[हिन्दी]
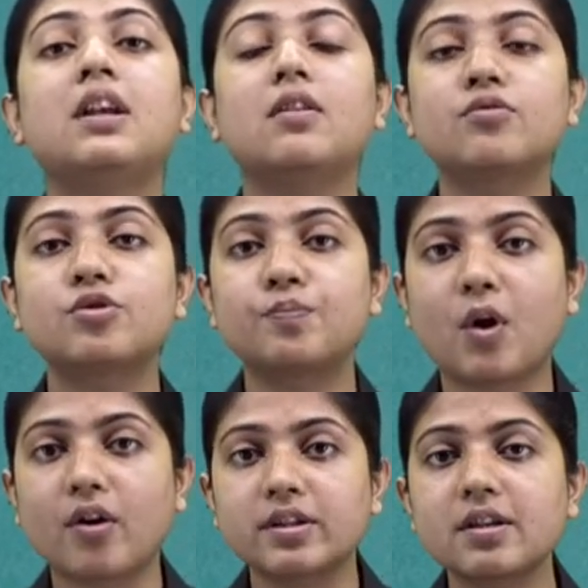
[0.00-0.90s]
उस
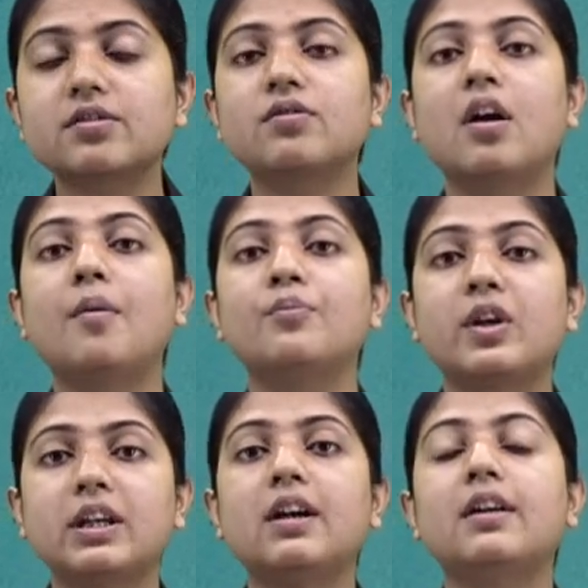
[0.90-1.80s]
प्रोसेस को हम
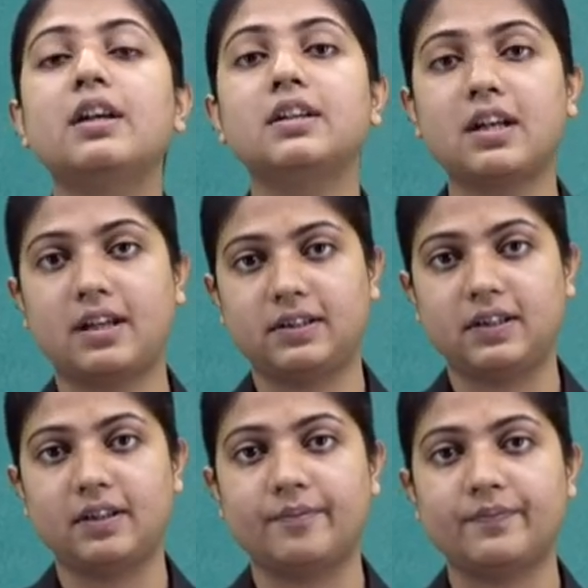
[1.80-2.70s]
रियरिंग कहते
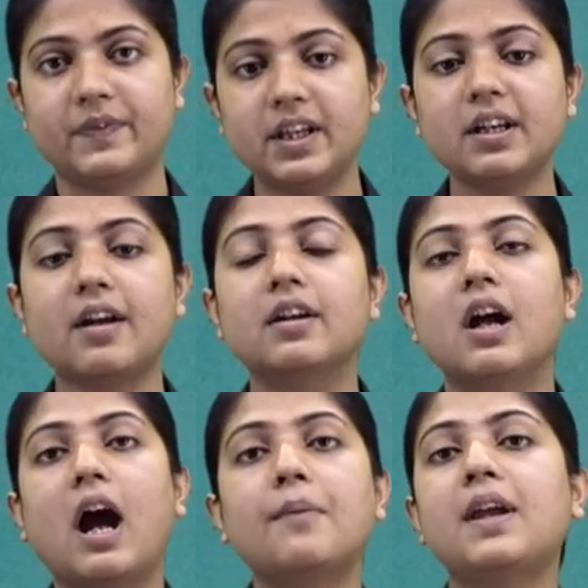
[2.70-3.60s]
हैं ठीक है
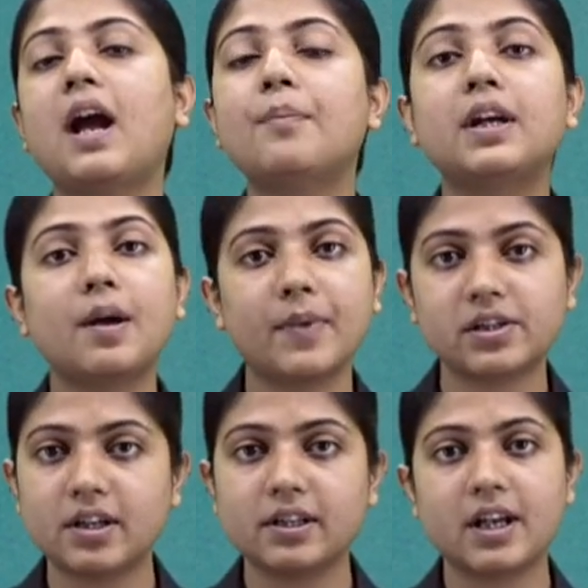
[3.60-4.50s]
अब यहाँ पे
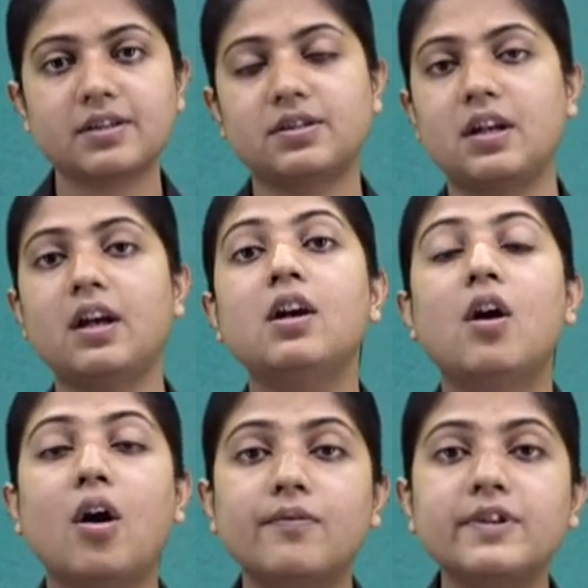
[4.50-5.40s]
कमर्शियल कैसे है
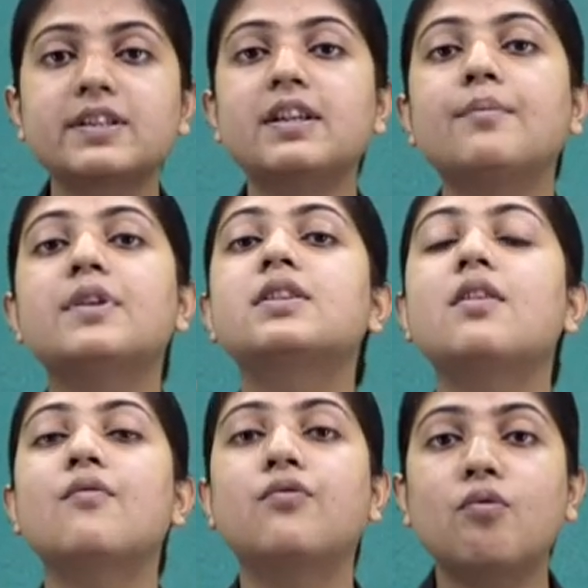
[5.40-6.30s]
ऑब्वियसली हम इनसे
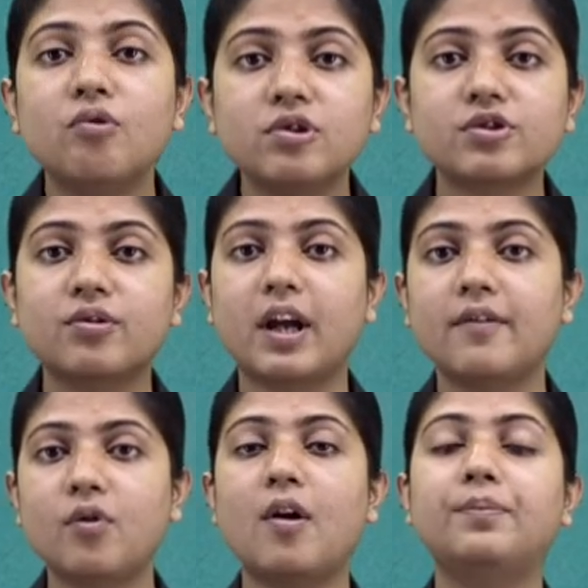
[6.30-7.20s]
वूल जो है
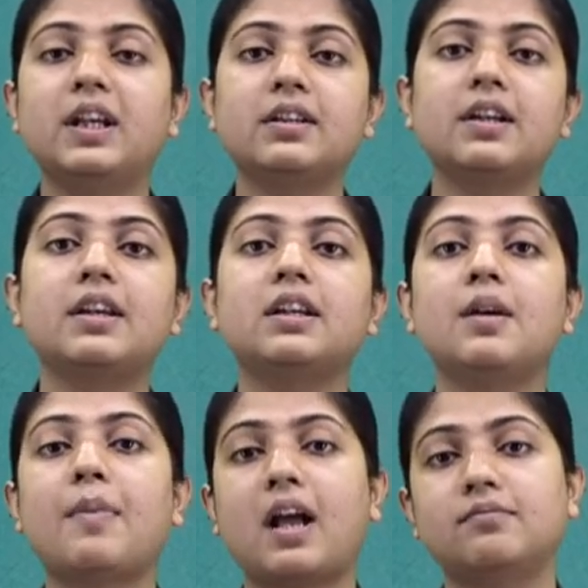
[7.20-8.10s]
वो ऑप्टेन करेंगे
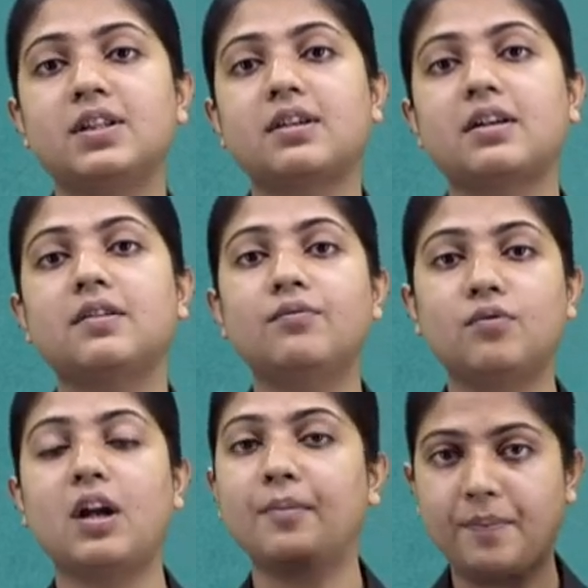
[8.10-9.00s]
बाद में जाके
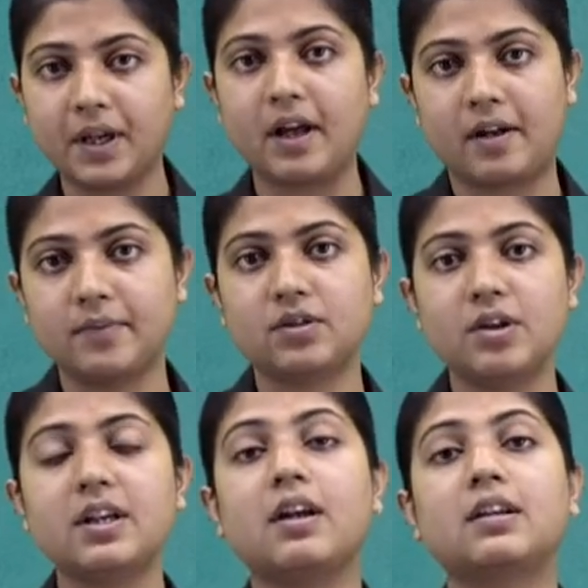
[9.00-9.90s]
वूल हम अपने घर में
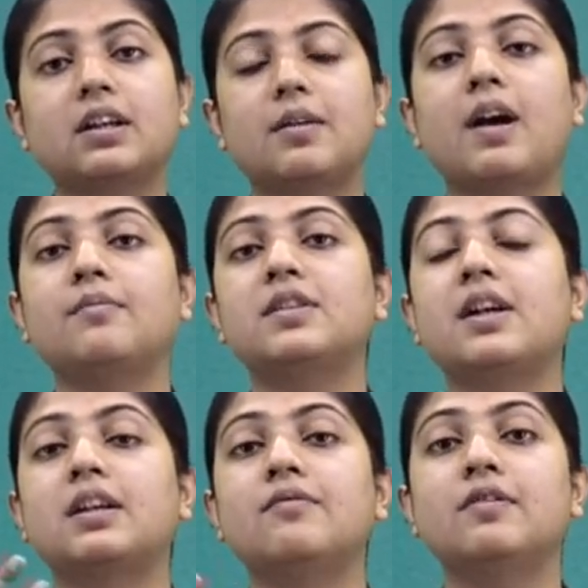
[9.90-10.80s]
थोड़ी रखेंगे बाद में
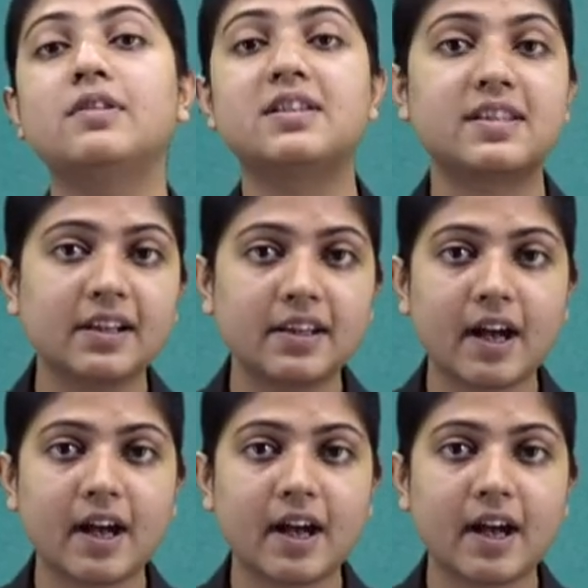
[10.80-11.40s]
जाके वी विल सेल दैट